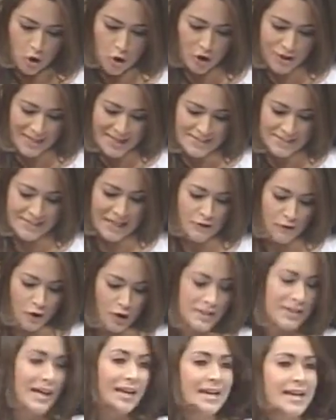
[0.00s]
Con esta
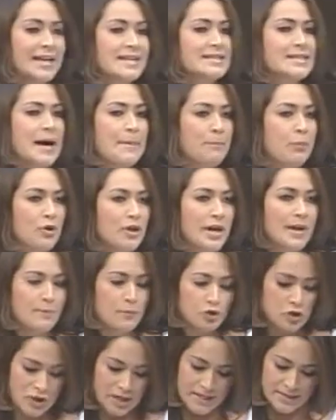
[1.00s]
fortaleza
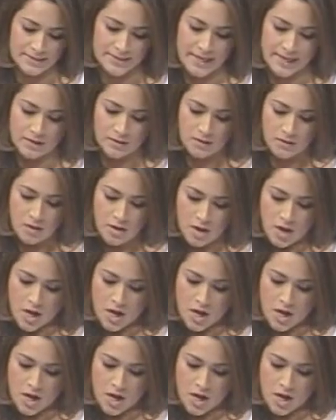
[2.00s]
podemos crecer.